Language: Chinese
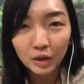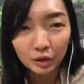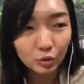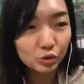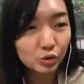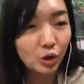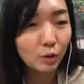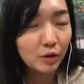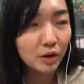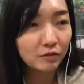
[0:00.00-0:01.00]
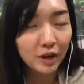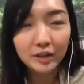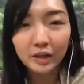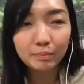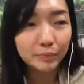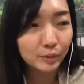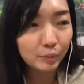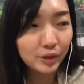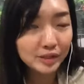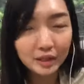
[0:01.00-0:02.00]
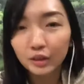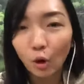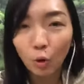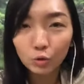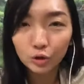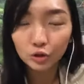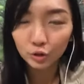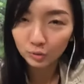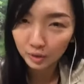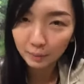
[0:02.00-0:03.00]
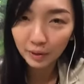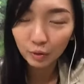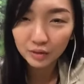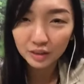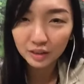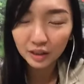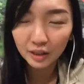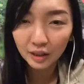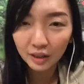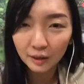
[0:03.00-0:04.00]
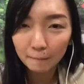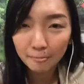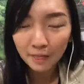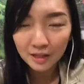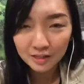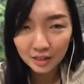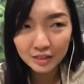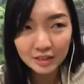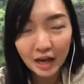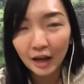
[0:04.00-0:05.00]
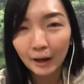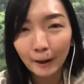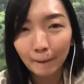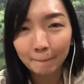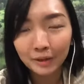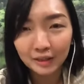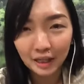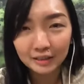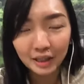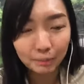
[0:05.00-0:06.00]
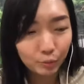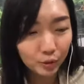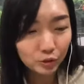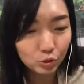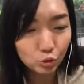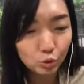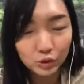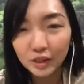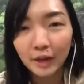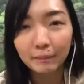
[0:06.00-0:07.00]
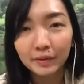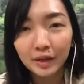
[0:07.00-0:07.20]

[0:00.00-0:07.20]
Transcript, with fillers: 很多时候发炎你不会在你的红血球那边或者你的呃肾脏啊、呃肝脏不会出现，